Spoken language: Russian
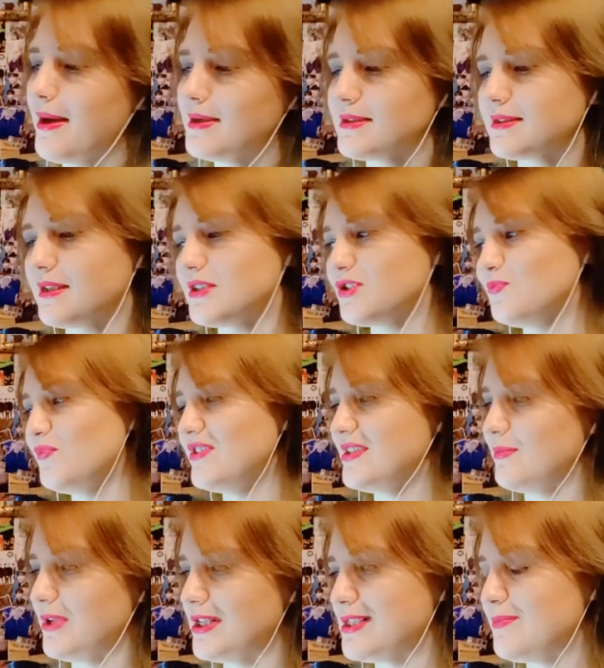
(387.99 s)
скажем,
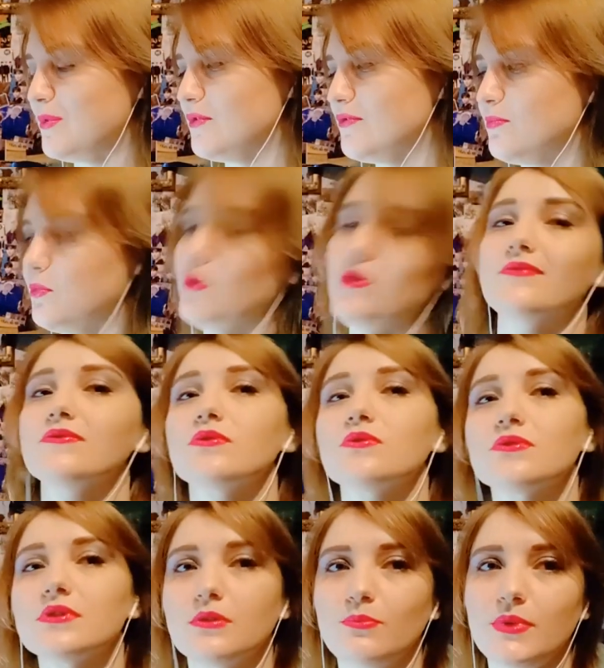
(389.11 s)
18 плюс более
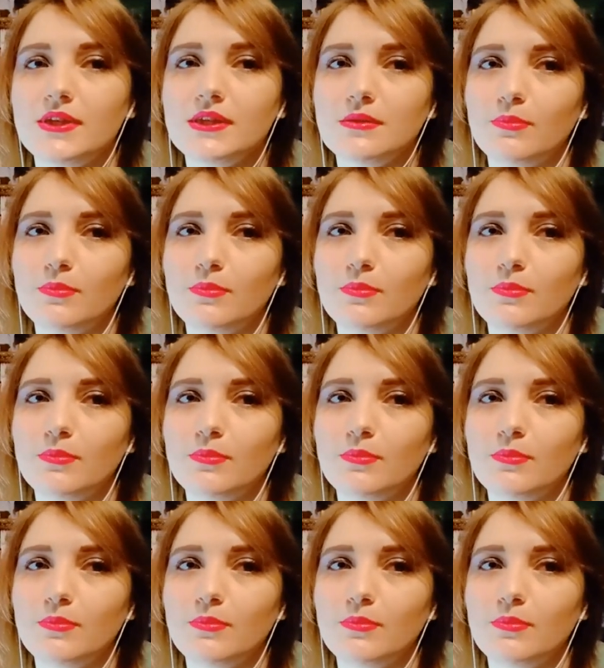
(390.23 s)
взрослые песни,